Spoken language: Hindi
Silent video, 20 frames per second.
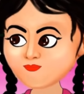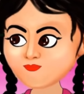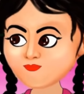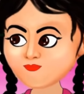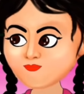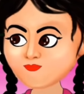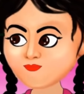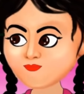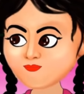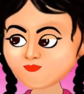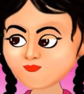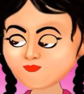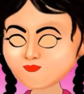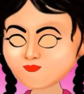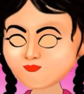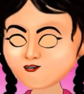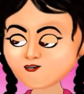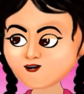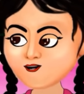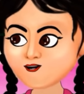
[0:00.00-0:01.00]
माँ
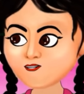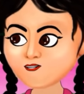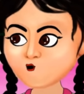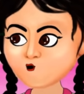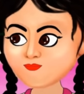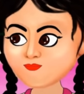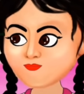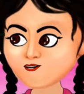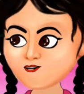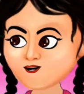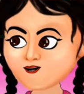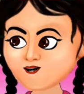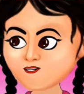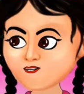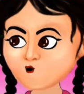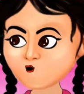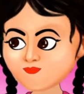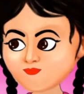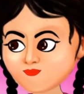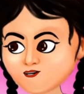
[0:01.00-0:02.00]
मुझे टॉफिया ही
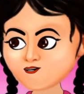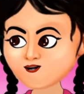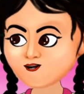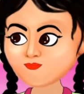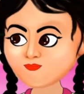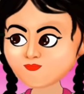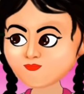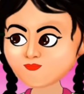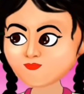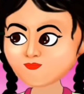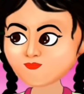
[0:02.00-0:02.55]
खानी है